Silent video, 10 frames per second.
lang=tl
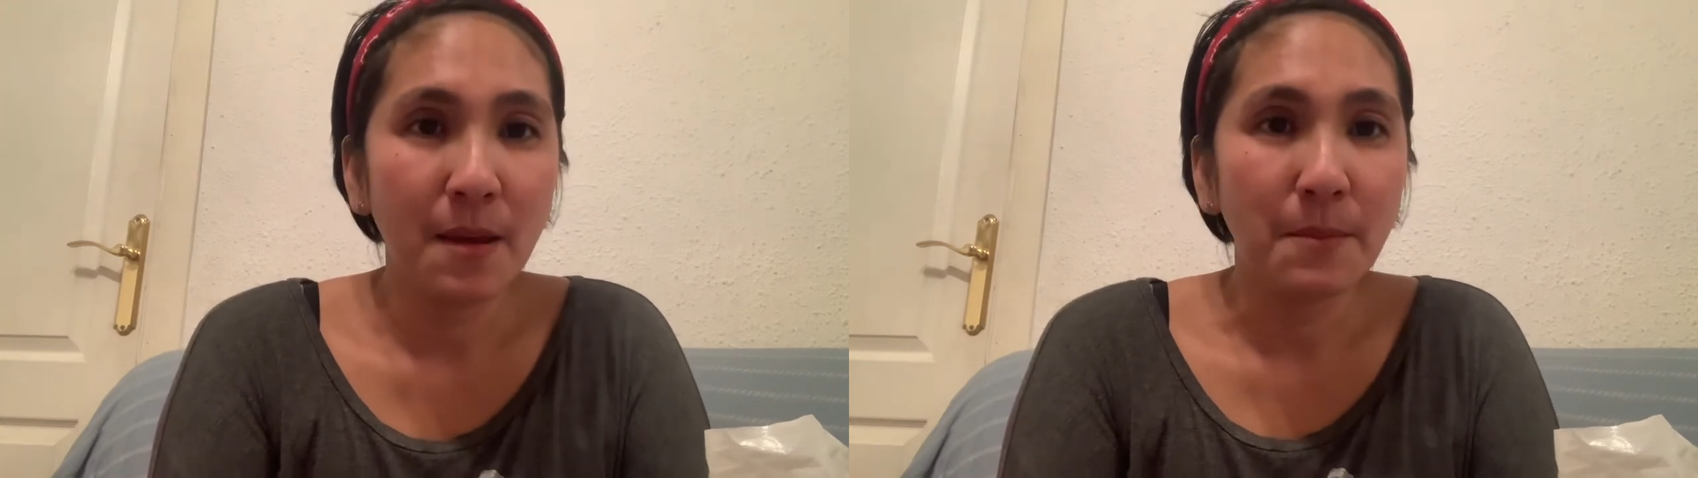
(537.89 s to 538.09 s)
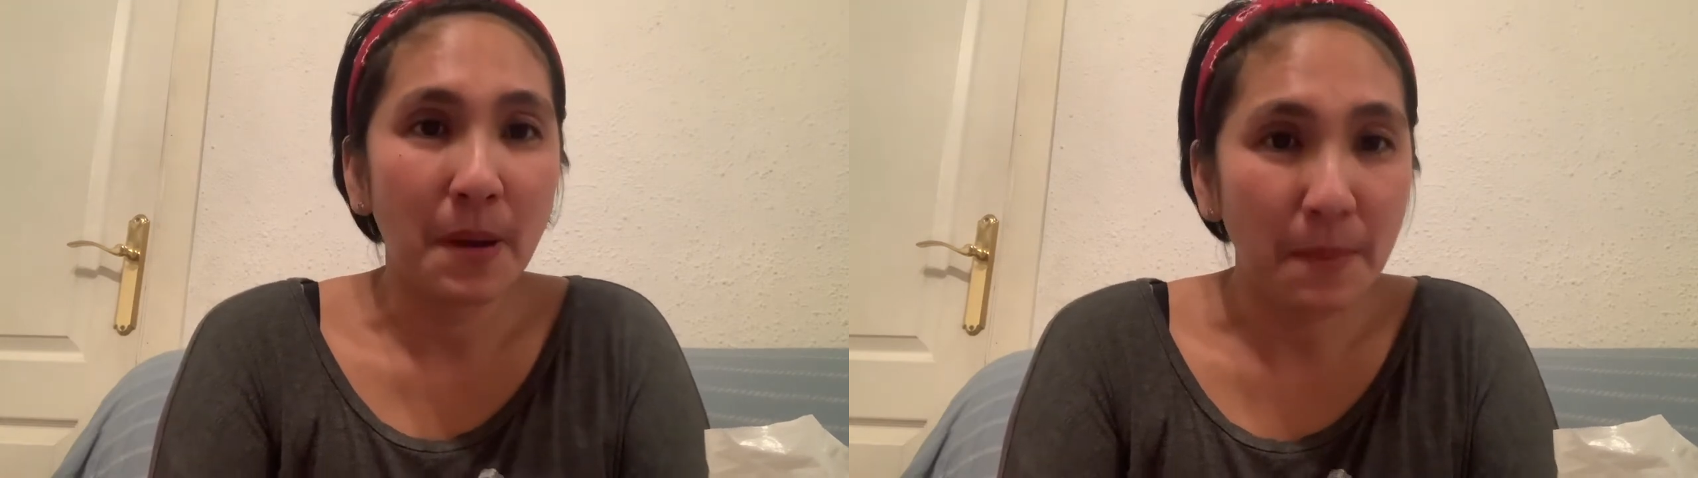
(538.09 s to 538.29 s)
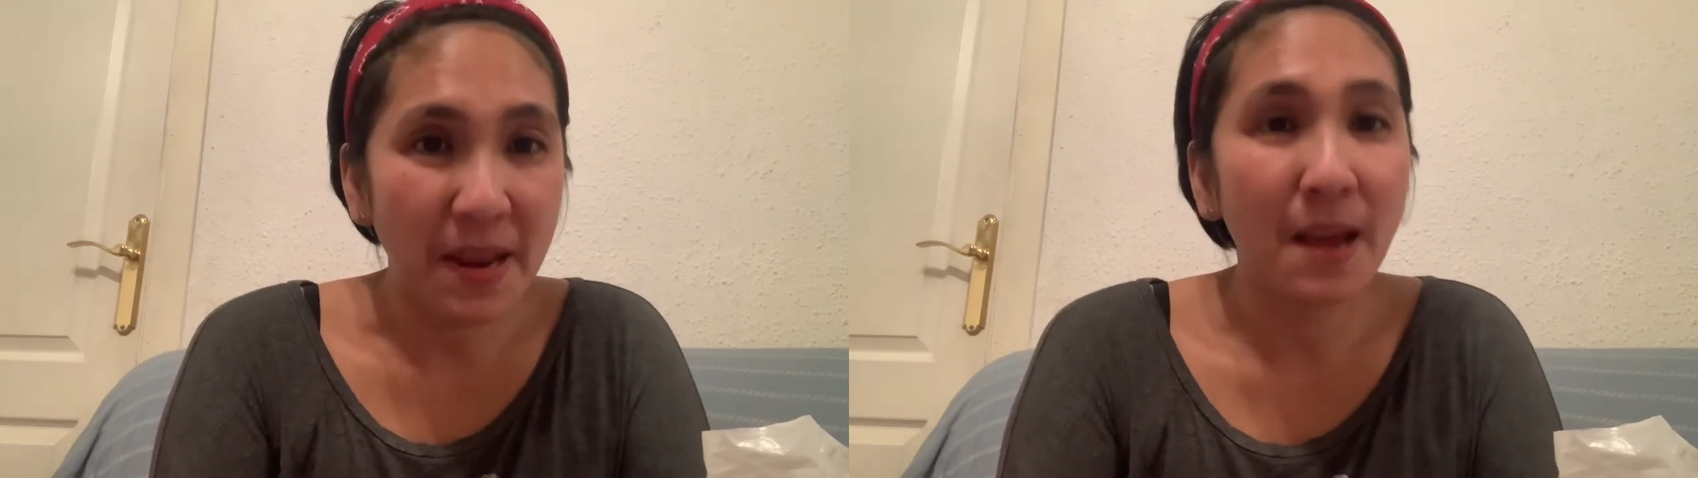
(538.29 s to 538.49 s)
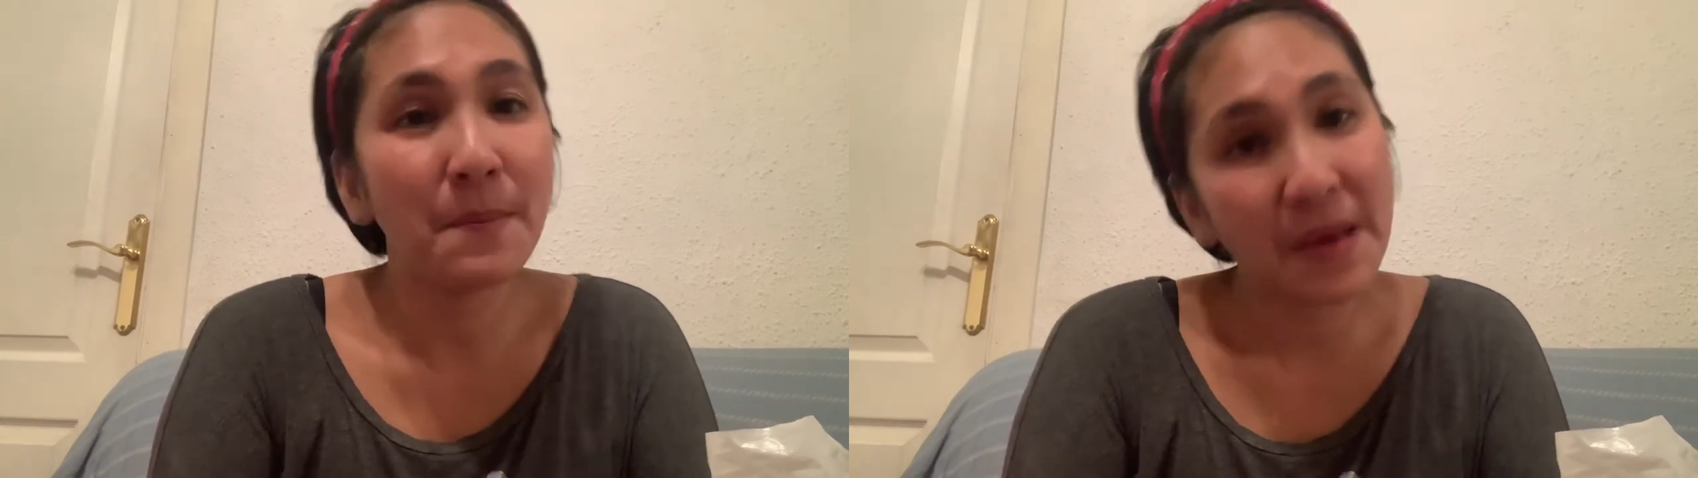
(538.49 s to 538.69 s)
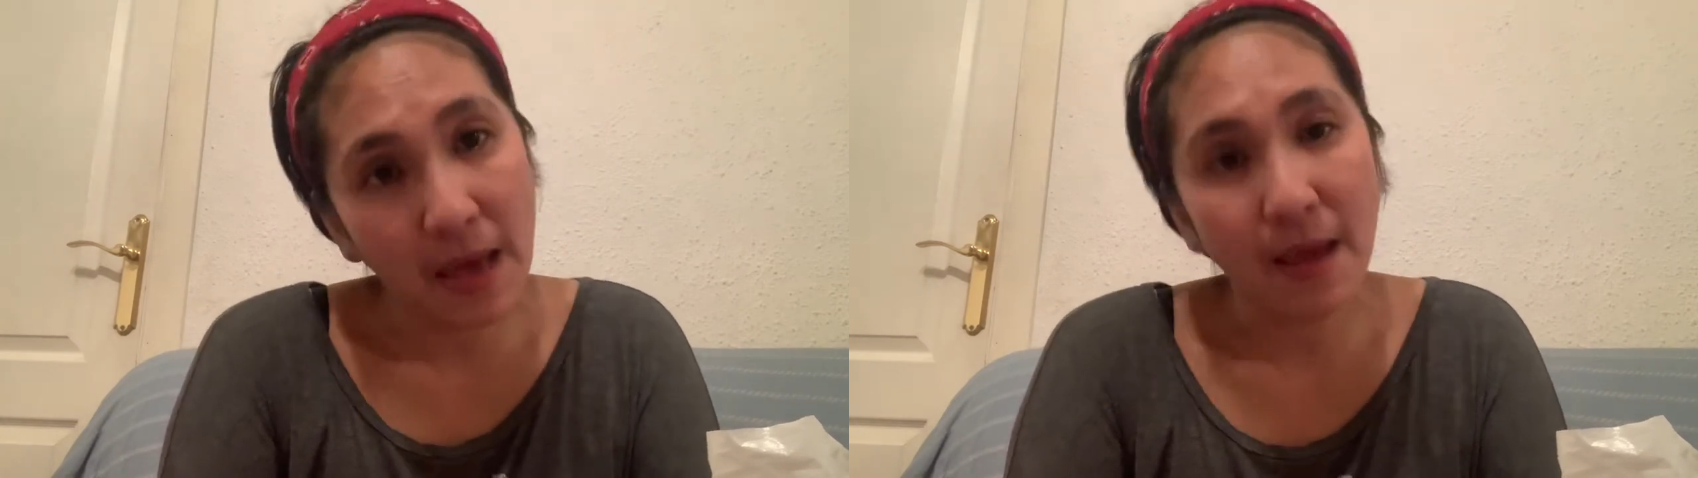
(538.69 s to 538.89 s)
pag may
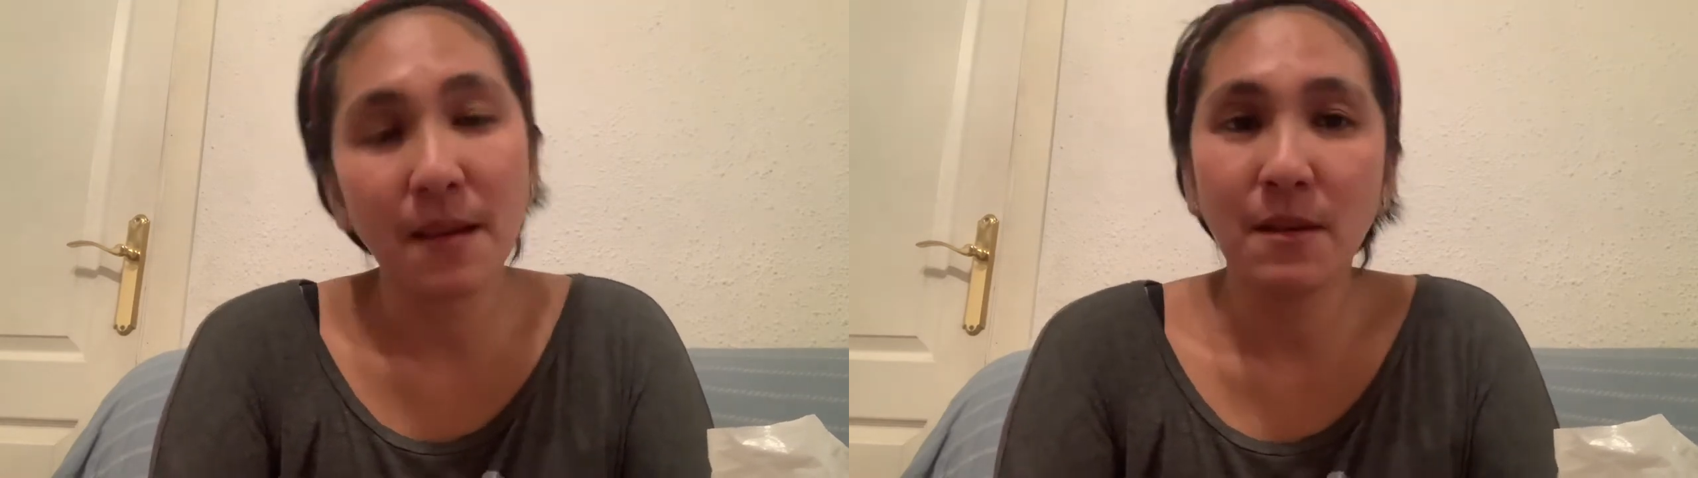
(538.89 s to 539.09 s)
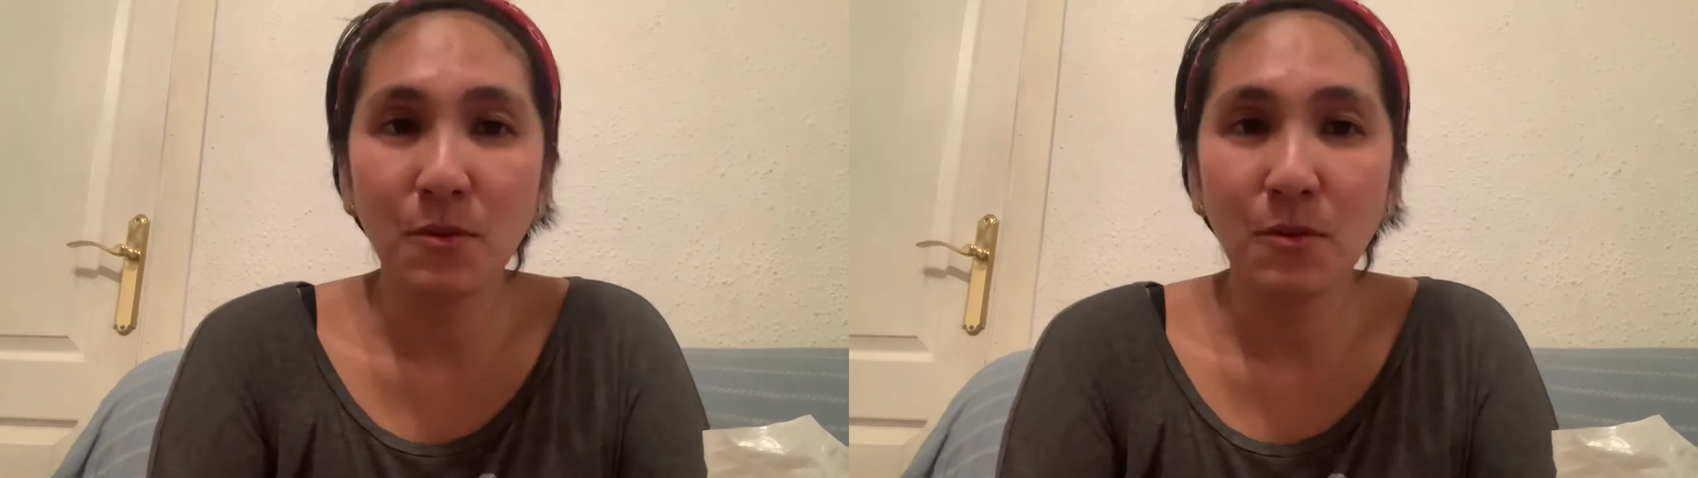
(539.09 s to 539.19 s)
nagbigay,